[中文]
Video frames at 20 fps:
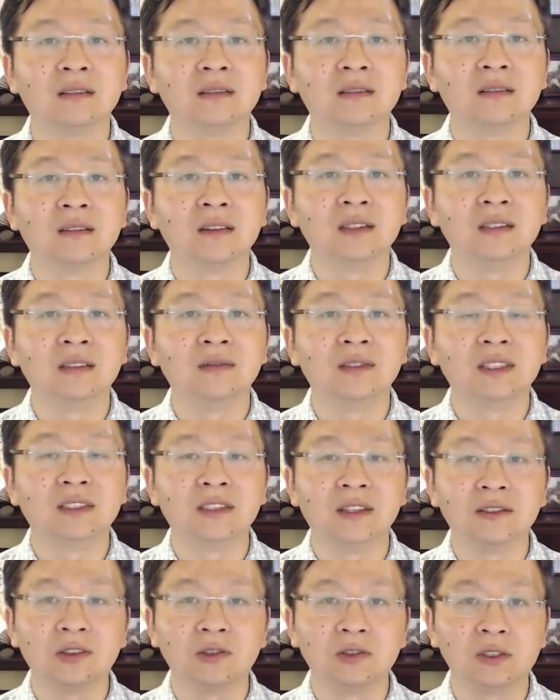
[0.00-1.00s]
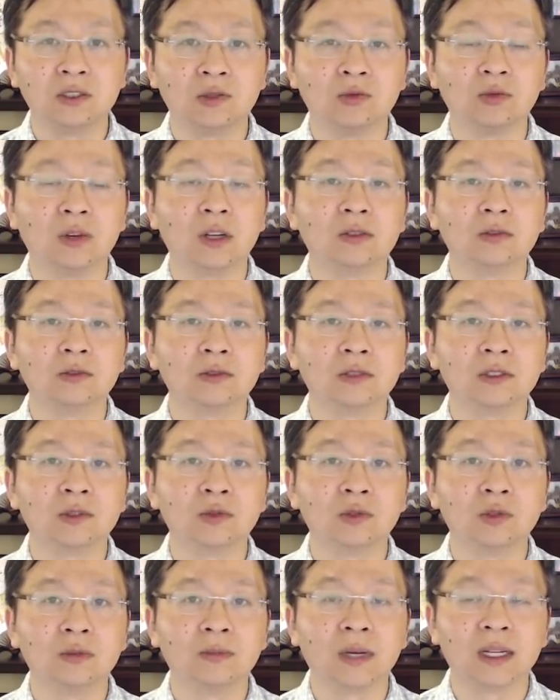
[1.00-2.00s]
啊，因为人都是血肉之
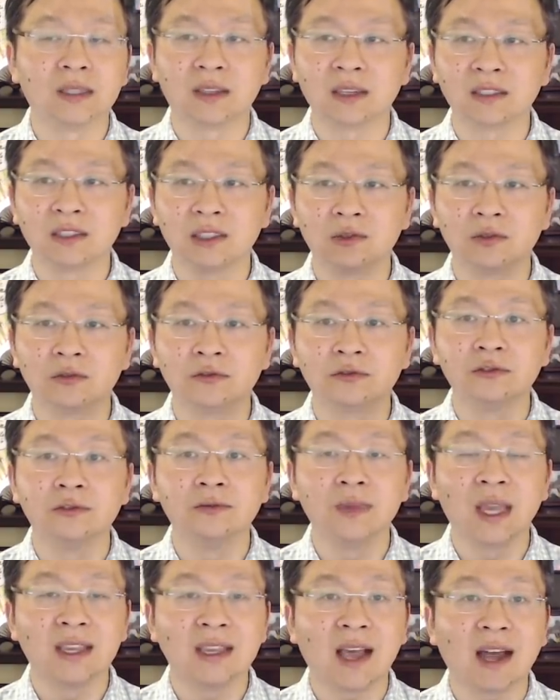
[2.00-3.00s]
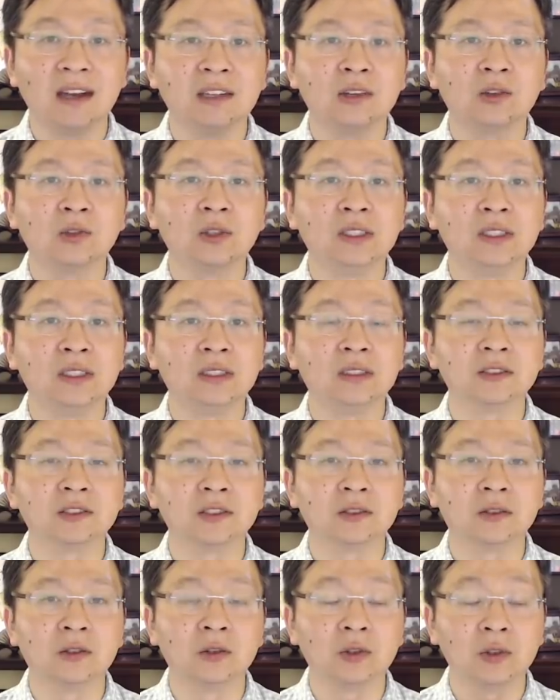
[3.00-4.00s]
躯嘛，当这种负面压力汇集的
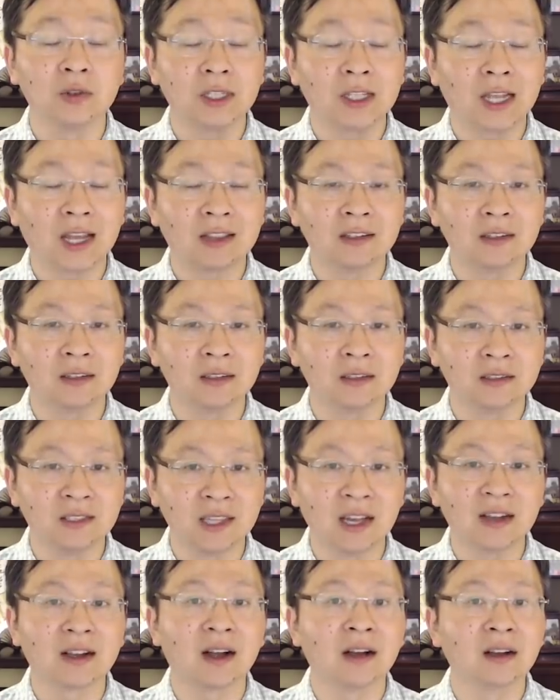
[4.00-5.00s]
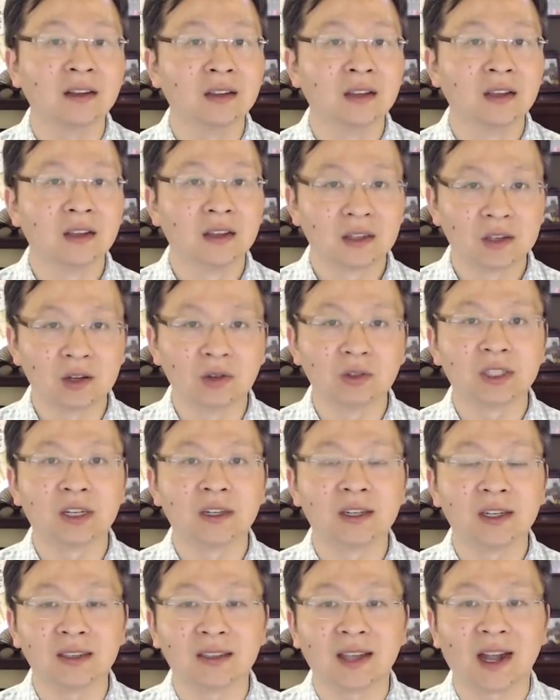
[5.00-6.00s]
时候，会对他的健康构
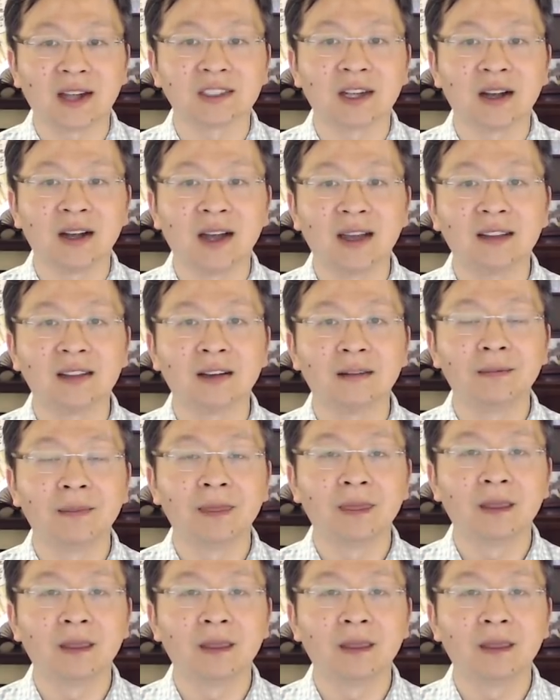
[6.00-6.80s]
成很大伤害的。